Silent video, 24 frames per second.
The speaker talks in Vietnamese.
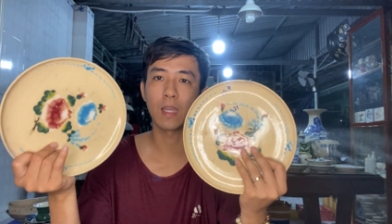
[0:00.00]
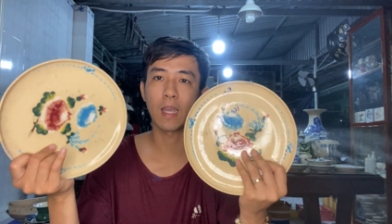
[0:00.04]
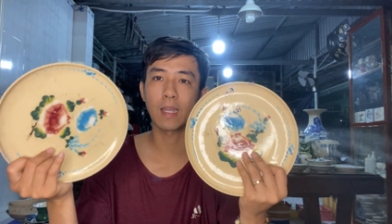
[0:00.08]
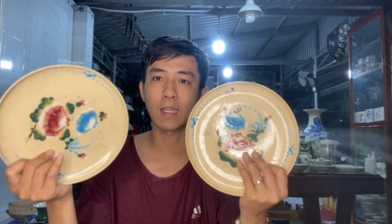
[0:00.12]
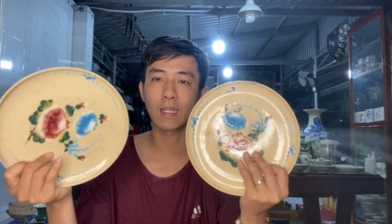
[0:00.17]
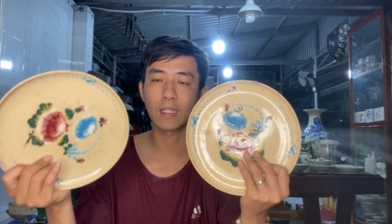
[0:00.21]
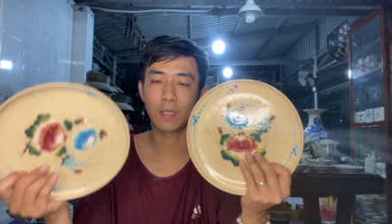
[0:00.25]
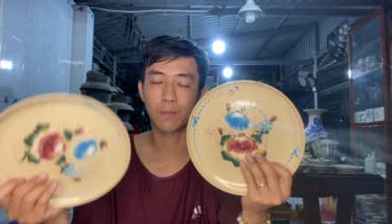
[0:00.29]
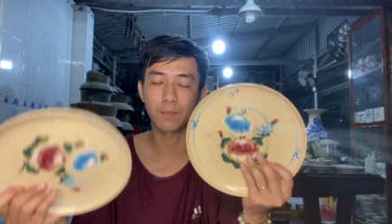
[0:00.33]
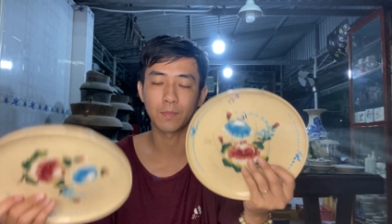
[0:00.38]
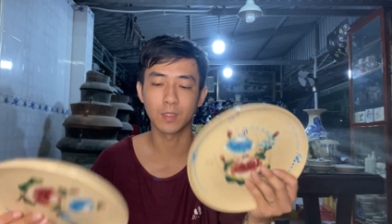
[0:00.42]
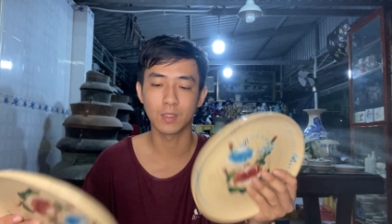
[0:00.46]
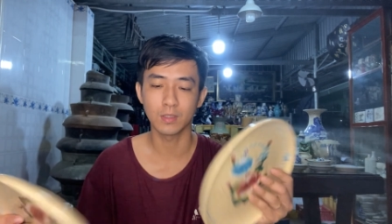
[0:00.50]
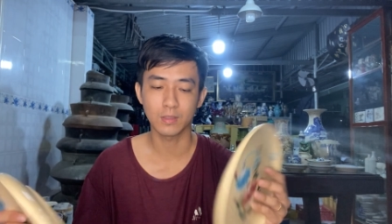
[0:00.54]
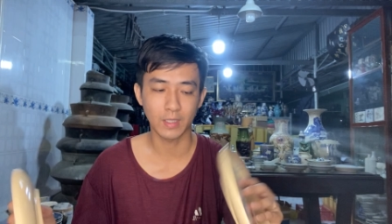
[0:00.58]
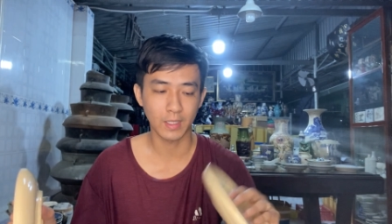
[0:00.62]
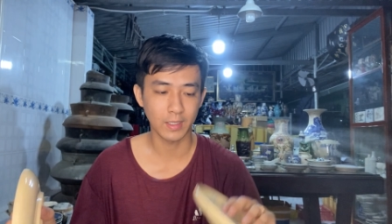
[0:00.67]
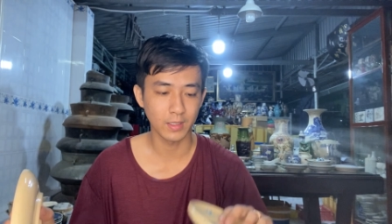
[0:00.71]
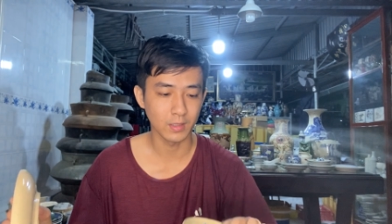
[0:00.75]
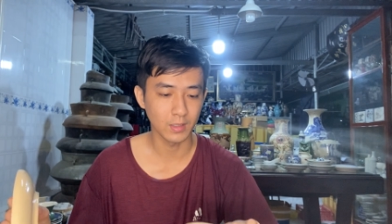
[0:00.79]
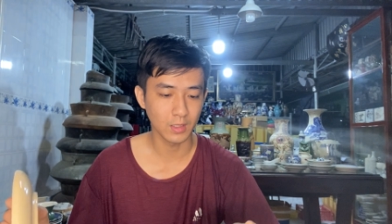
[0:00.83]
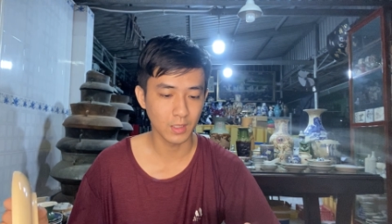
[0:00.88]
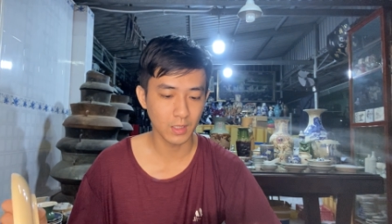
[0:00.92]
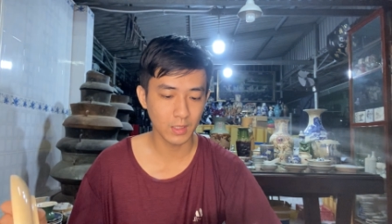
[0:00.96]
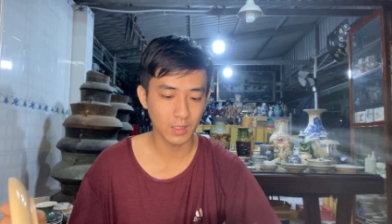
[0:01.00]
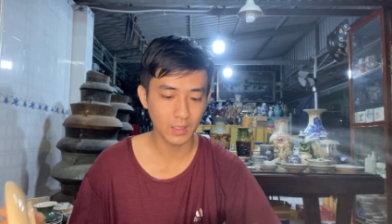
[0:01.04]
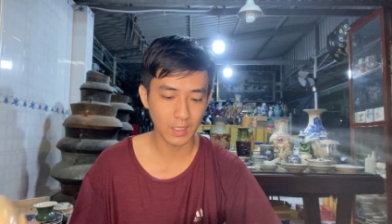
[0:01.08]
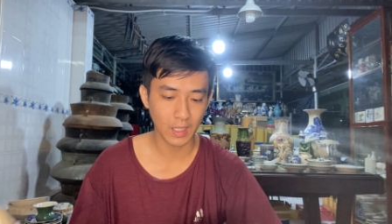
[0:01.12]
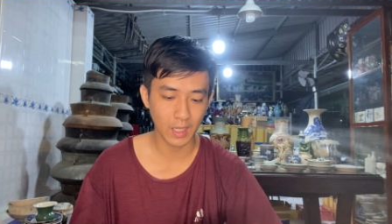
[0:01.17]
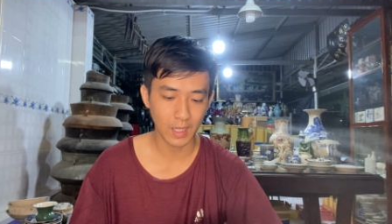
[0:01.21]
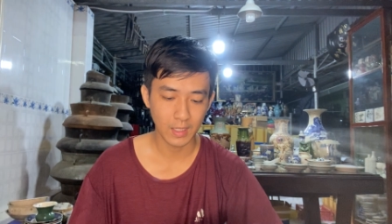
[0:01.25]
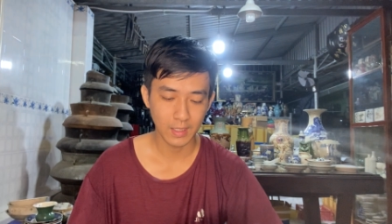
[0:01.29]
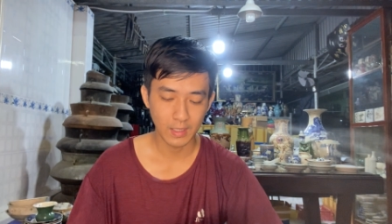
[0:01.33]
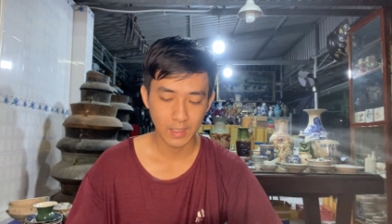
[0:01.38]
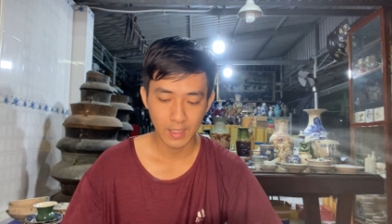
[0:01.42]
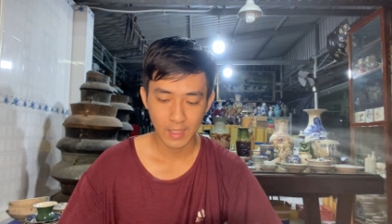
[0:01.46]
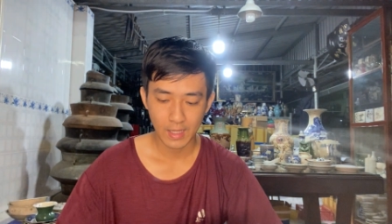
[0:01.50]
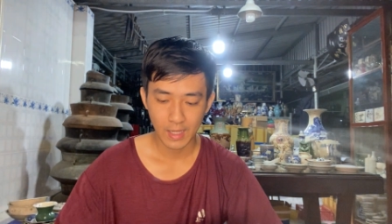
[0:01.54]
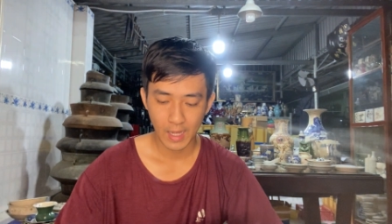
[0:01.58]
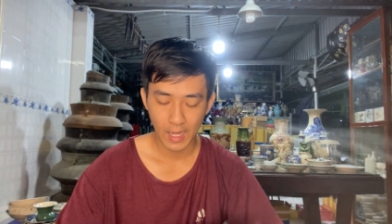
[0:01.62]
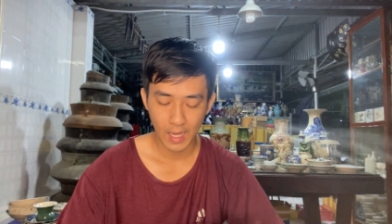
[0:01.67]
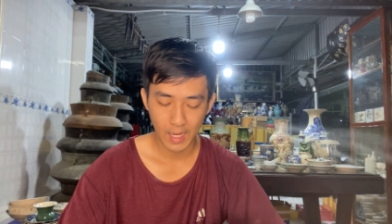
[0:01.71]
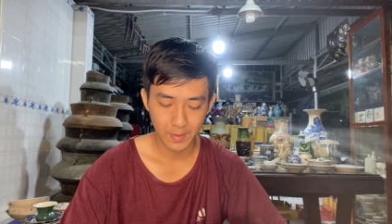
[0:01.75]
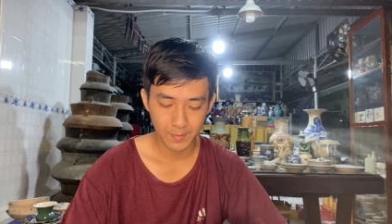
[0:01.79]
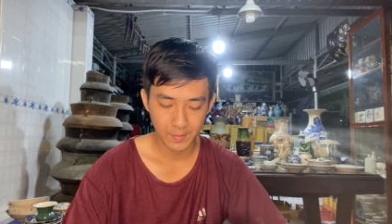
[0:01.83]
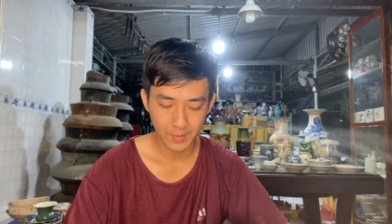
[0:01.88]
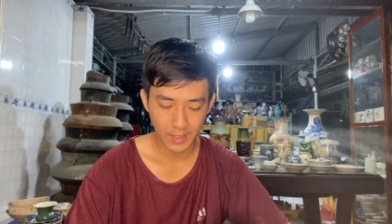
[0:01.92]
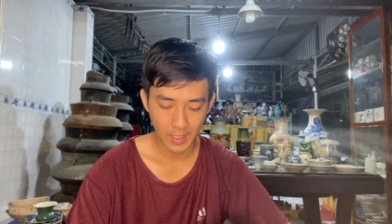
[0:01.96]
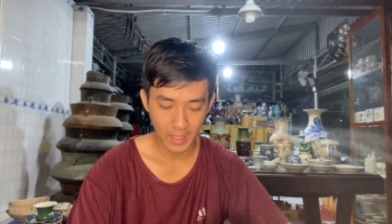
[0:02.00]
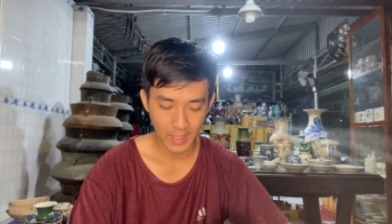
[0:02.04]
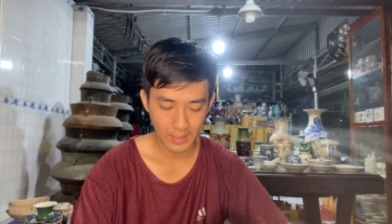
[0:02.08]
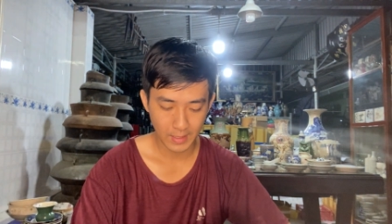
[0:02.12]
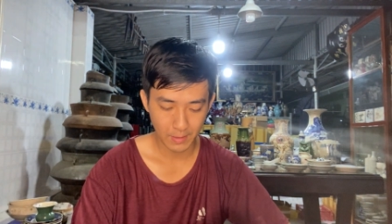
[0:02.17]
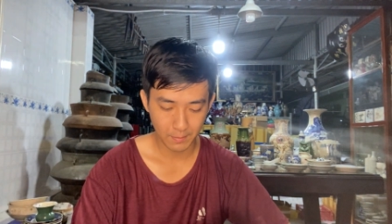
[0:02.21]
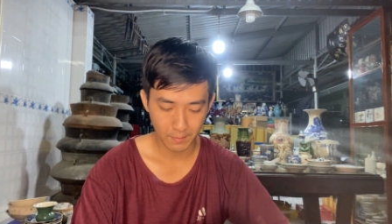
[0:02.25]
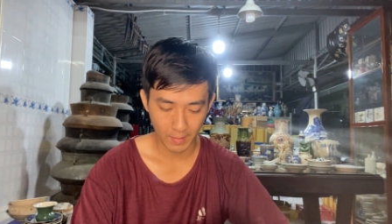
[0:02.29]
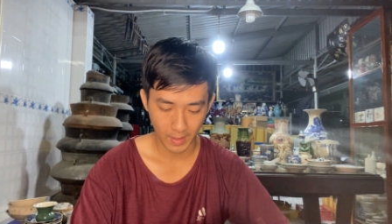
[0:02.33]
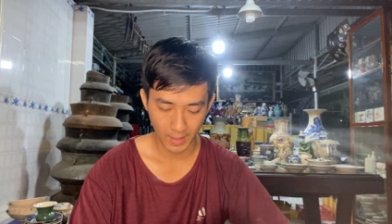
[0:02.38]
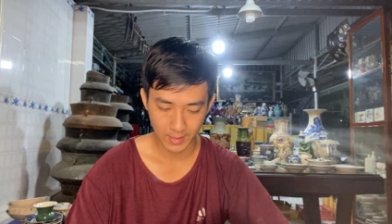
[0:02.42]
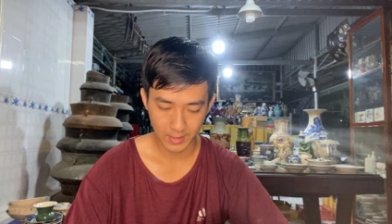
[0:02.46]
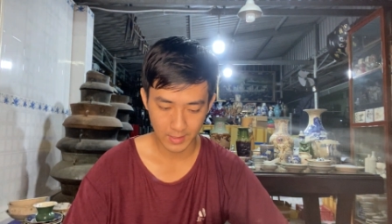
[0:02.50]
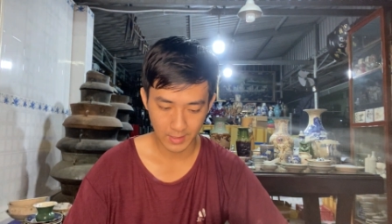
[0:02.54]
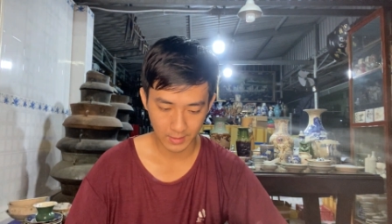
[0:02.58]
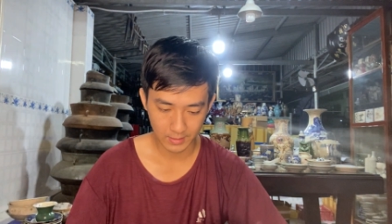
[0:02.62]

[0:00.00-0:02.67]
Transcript: hai cái dầm nước này đường kính là 22.7